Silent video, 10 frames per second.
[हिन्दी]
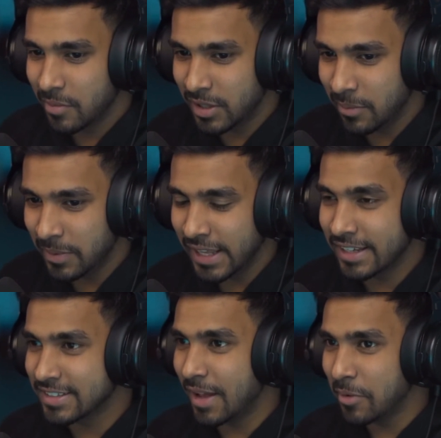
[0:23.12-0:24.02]
मतलब पता
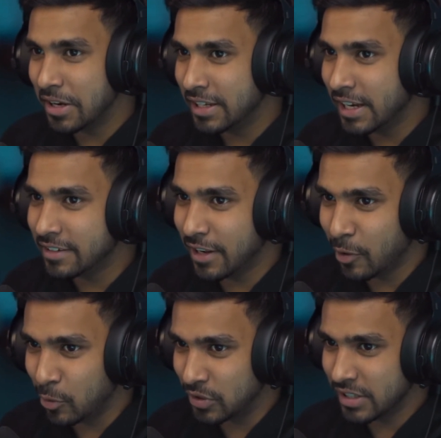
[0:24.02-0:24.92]
है एग्जाम करने की एक
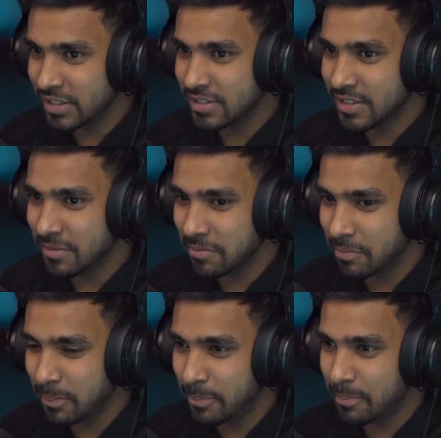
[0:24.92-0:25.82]
ट्रिक होती है जैसे
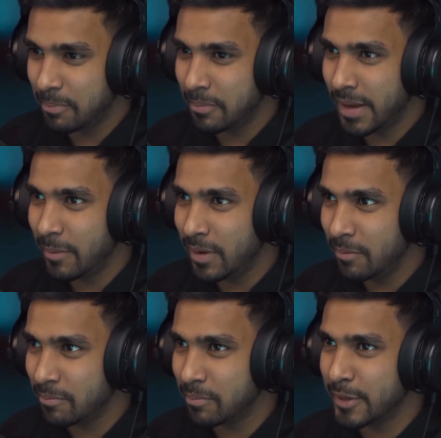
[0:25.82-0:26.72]
मैं
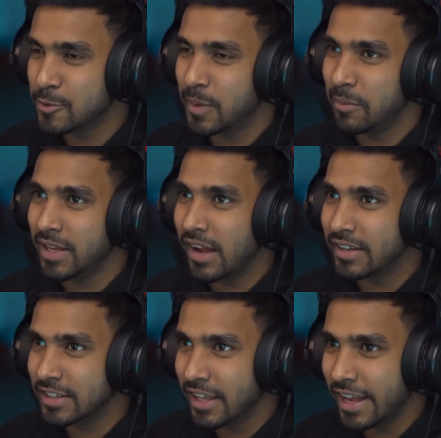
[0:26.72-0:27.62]
भी बचपन में क्या
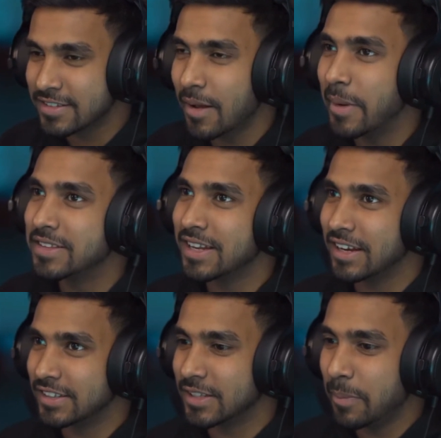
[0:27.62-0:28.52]
करता था एग्जाम ऐसे
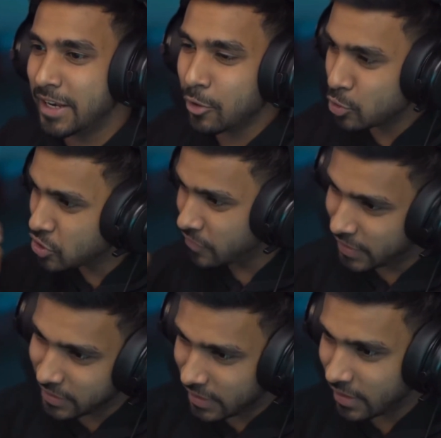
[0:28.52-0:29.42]
करता था पहले क्वेश्चन
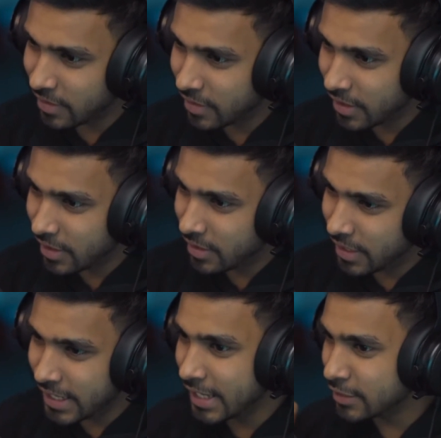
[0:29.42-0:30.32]
वन करा
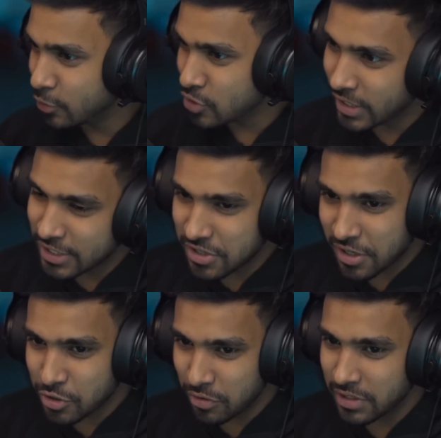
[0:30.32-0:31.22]
नहीं आता तो उसके लिए
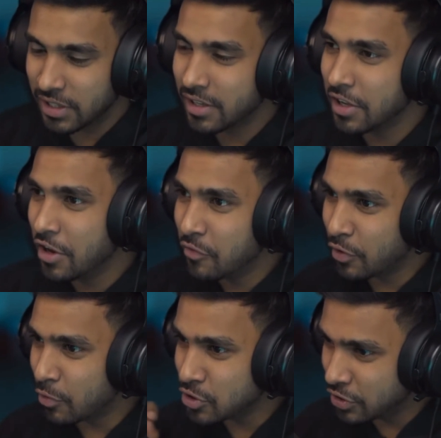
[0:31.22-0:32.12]
जगह छोड़ दे
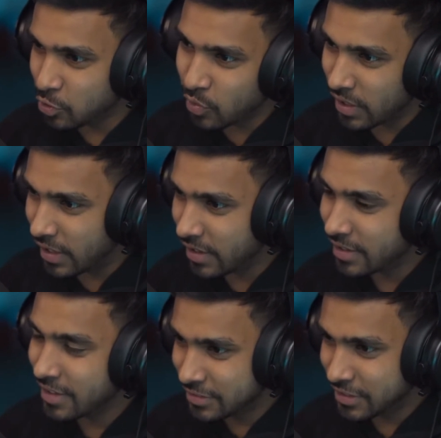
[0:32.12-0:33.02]
फिर क्वेश्चन टू करा
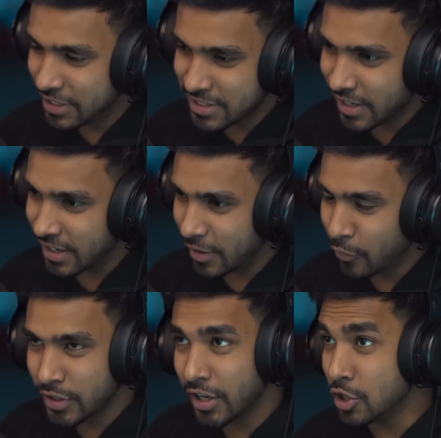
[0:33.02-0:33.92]
तीसरा करा
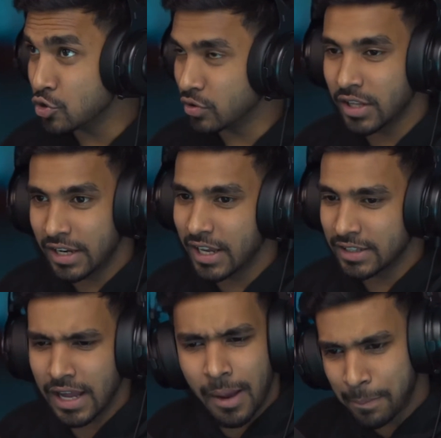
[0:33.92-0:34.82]
फिर देखा चौथा नहीं
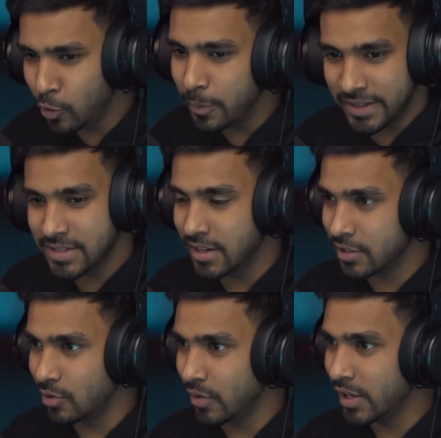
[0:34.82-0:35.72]
आता आप लोग भी ऐसी
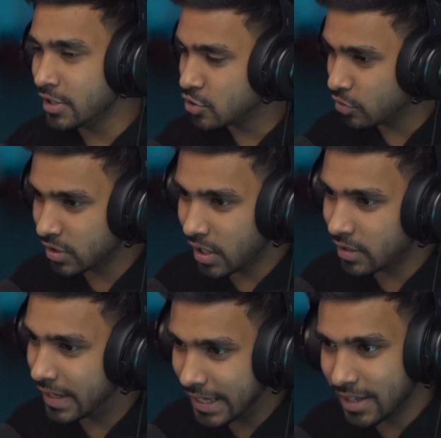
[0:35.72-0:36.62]
करते हो कि
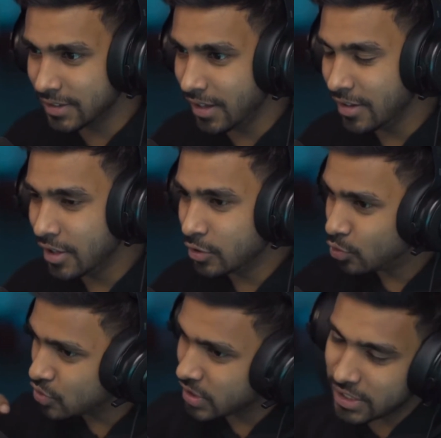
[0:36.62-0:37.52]
चौथा नहीं आता
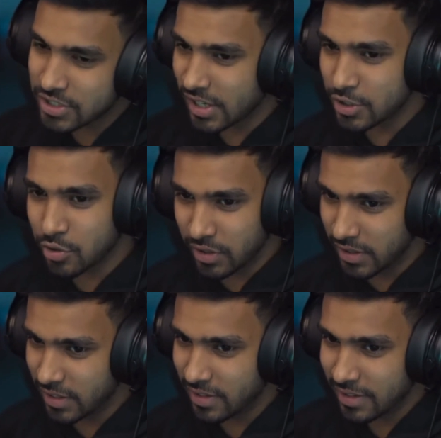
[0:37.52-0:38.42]
तो उसके लिए जगह छोड़
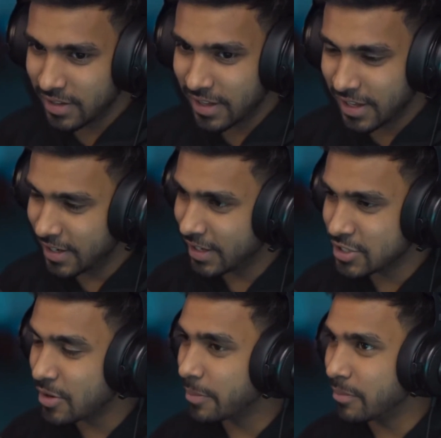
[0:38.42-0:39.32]
दे है ना
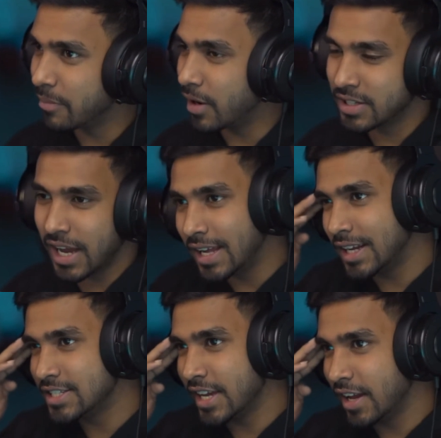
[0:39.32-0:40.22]
कि जब
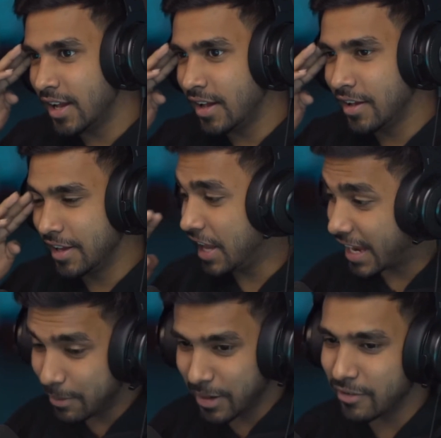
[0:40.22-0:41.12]
याद आ जाएगा या
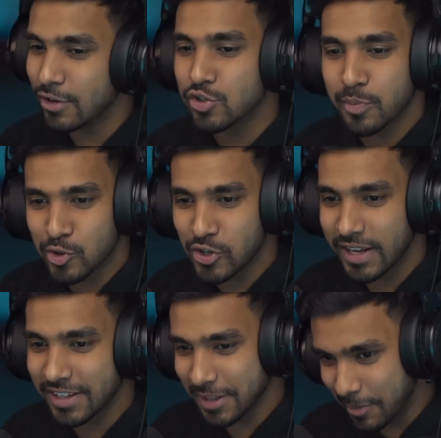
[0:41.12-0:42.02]
अगल बगल वालों से पूछ
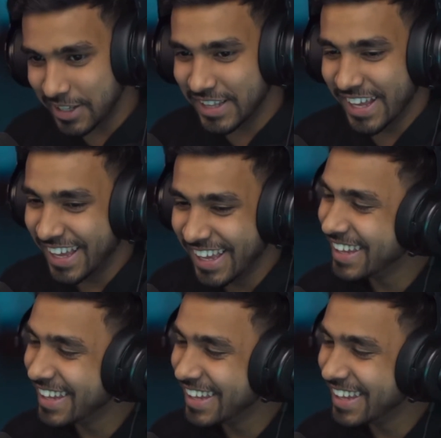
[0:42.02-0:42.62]
लेंगे तब लिख दे